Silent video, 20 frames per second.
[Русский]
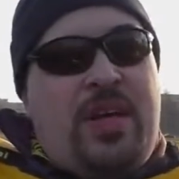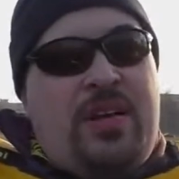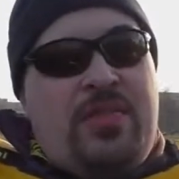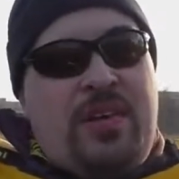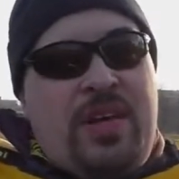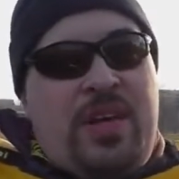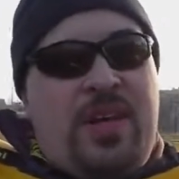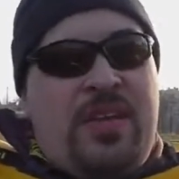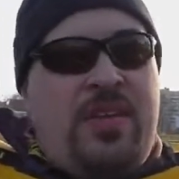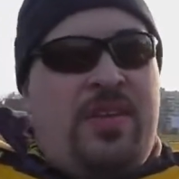
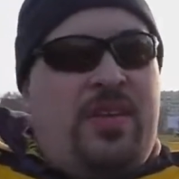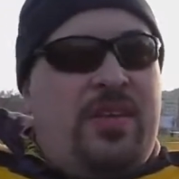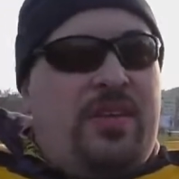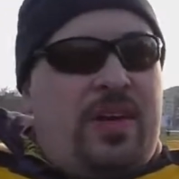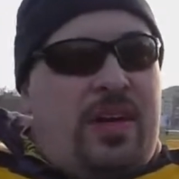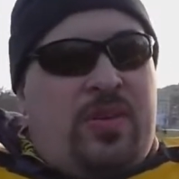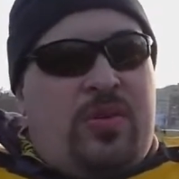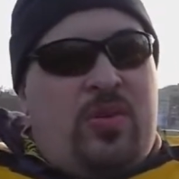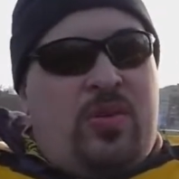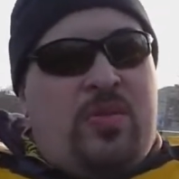давлении,
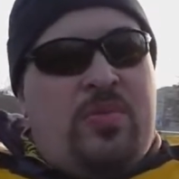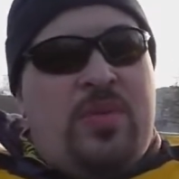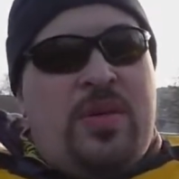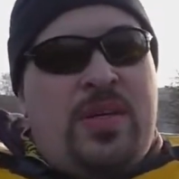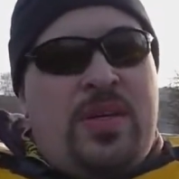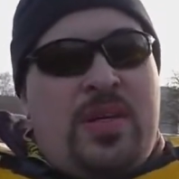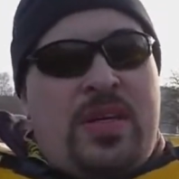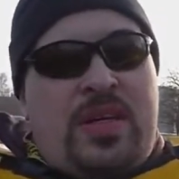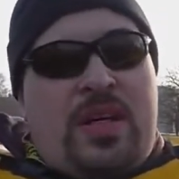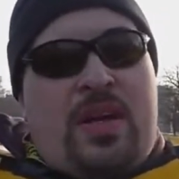на котором
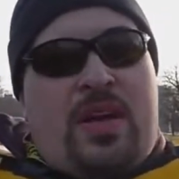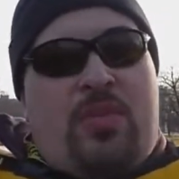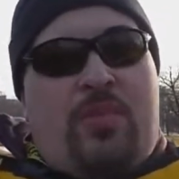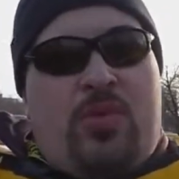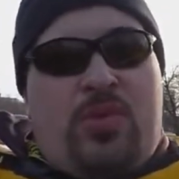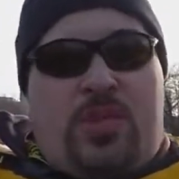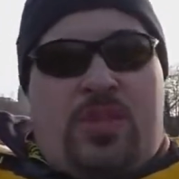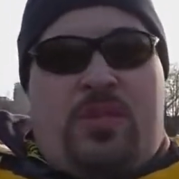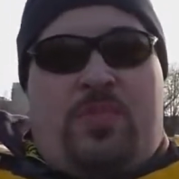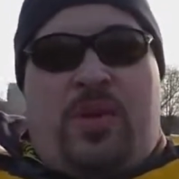
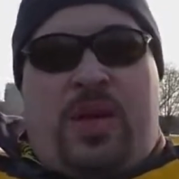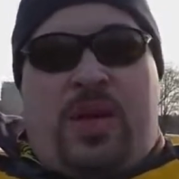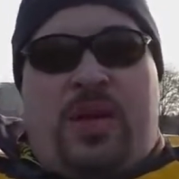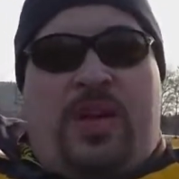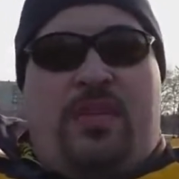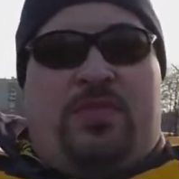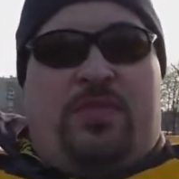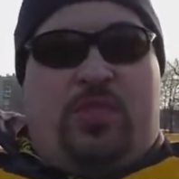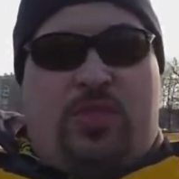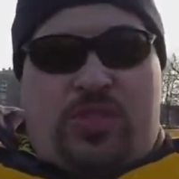работает
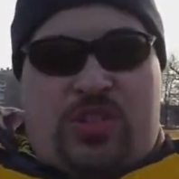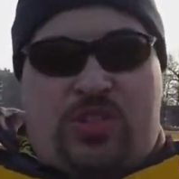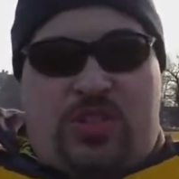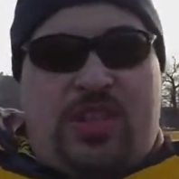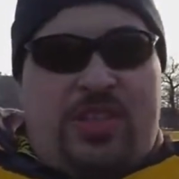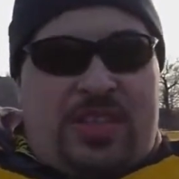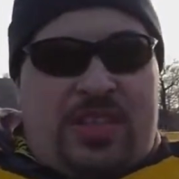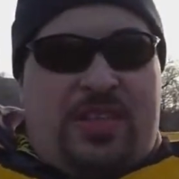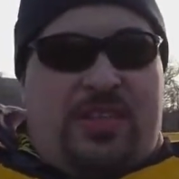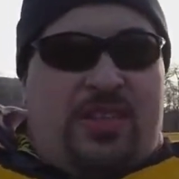покрафт, вот
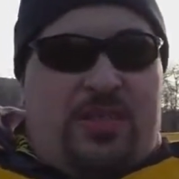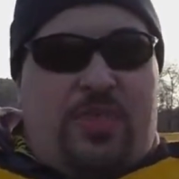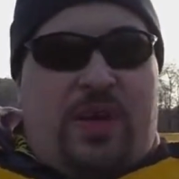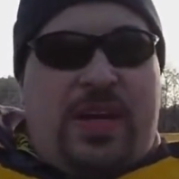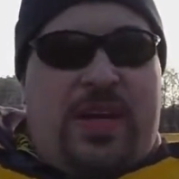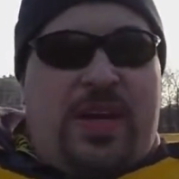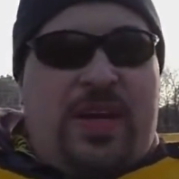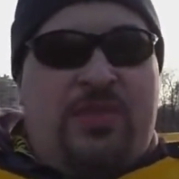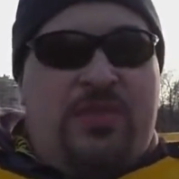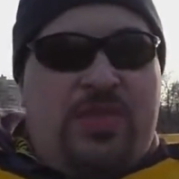сейчас я этот
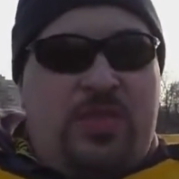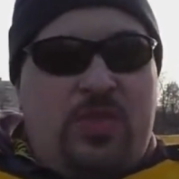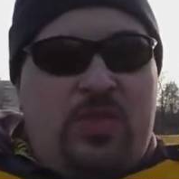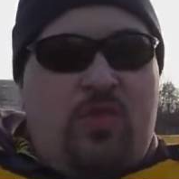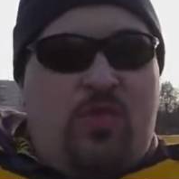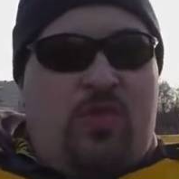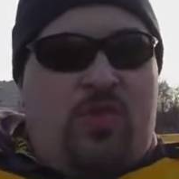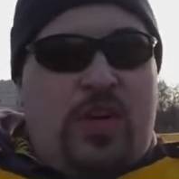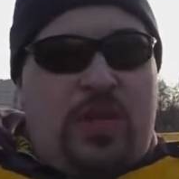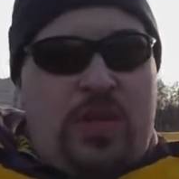покрафт
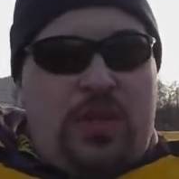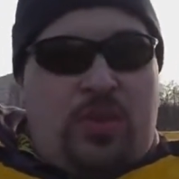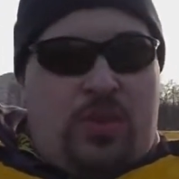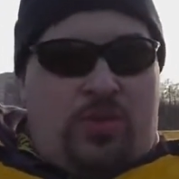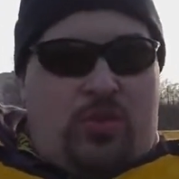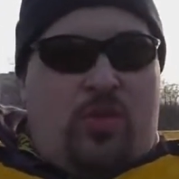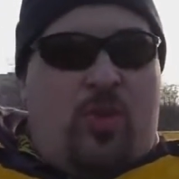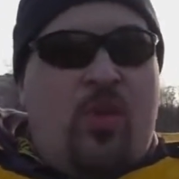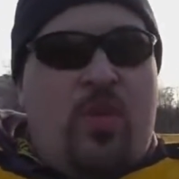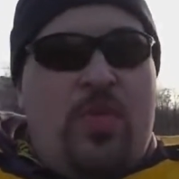додувал
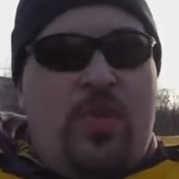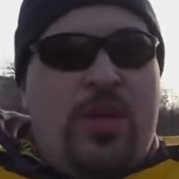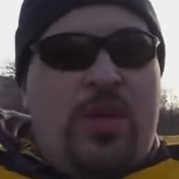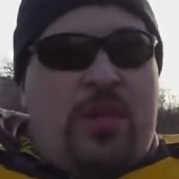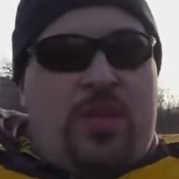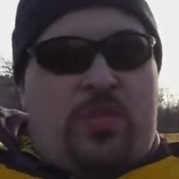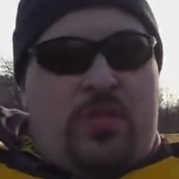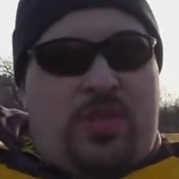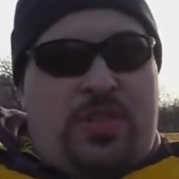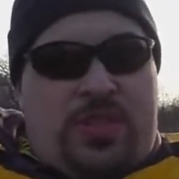ртом,
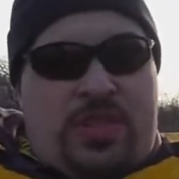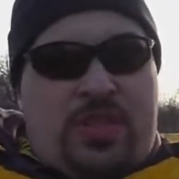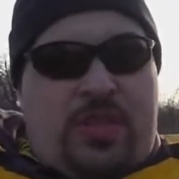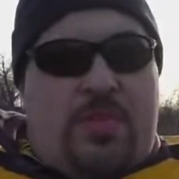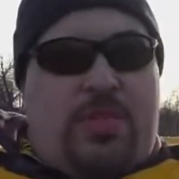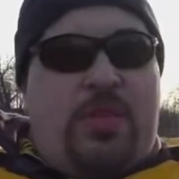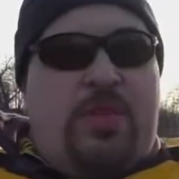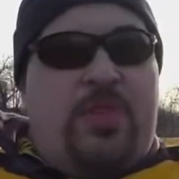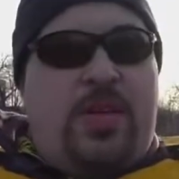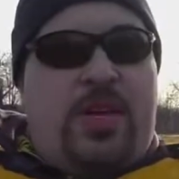то есть
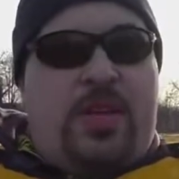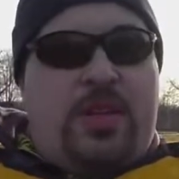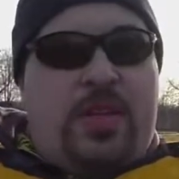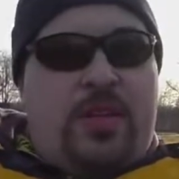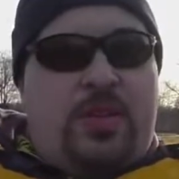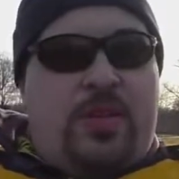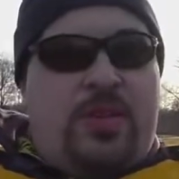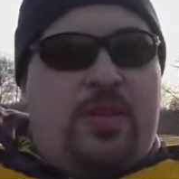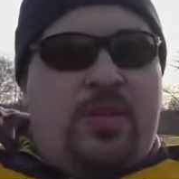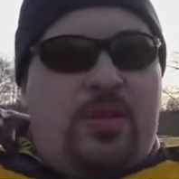это
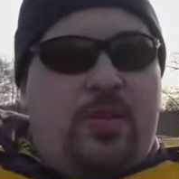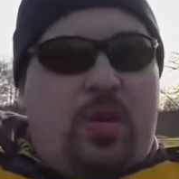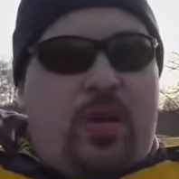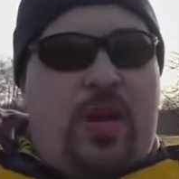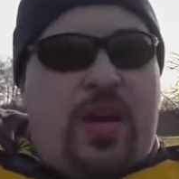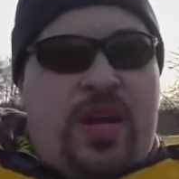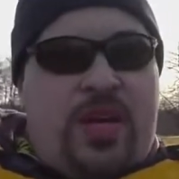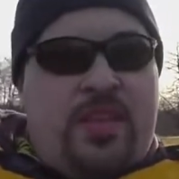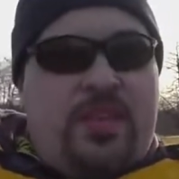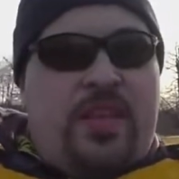примерно
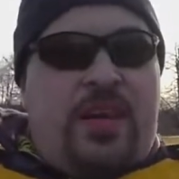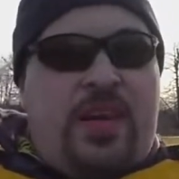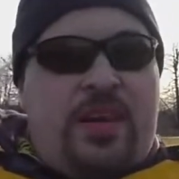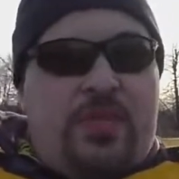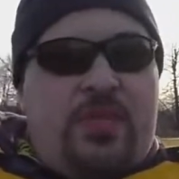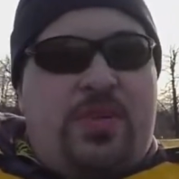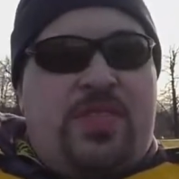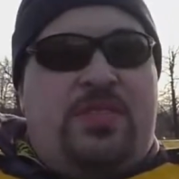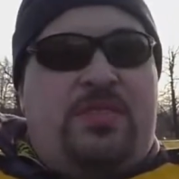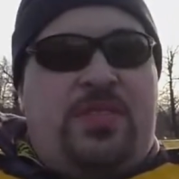0,1
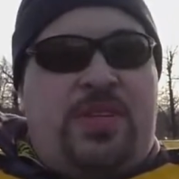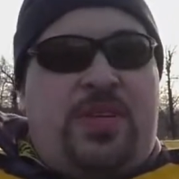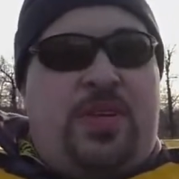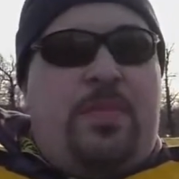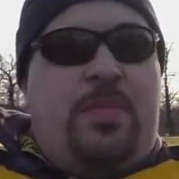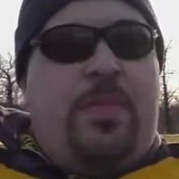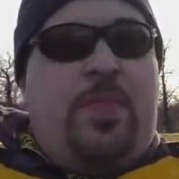атмосферы.